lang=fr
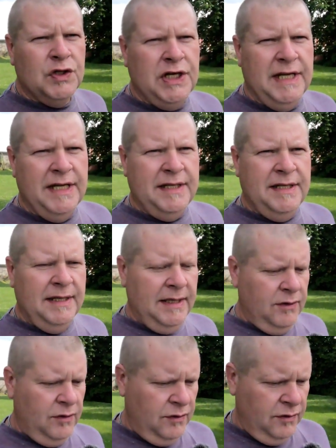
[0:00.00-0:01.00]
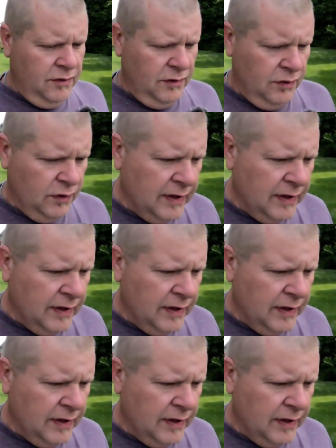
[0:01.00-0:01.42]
j'ai été euh,